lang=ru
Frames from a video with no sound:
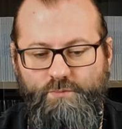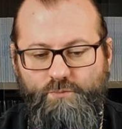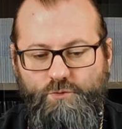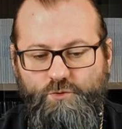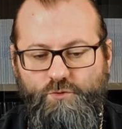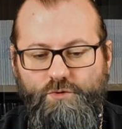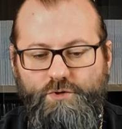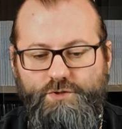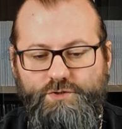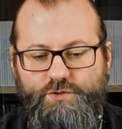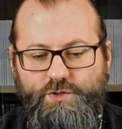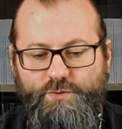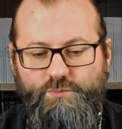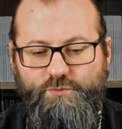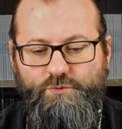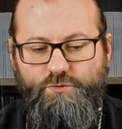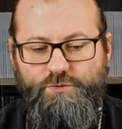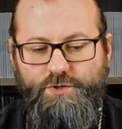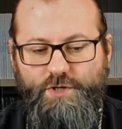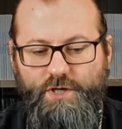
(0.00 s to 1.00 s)
Много
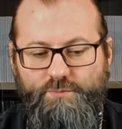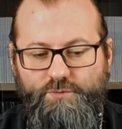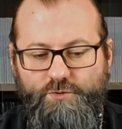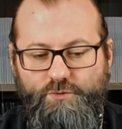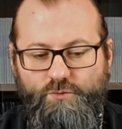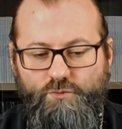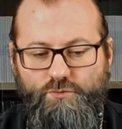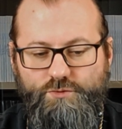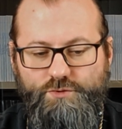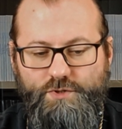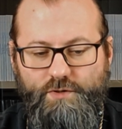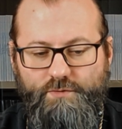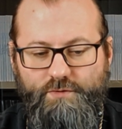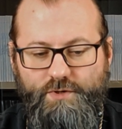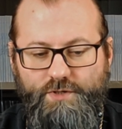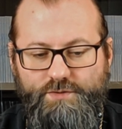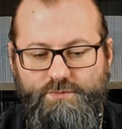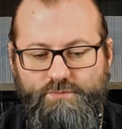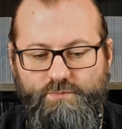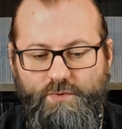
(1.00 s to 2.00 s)
терплю я и пекусь о
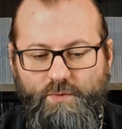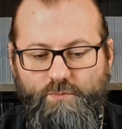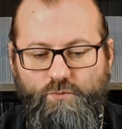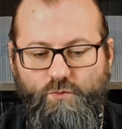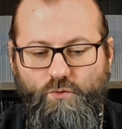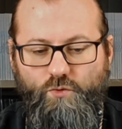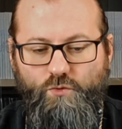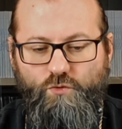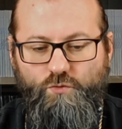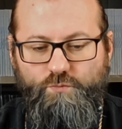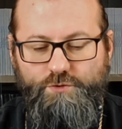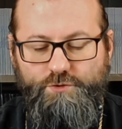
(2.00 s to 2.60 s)
вас по Богу,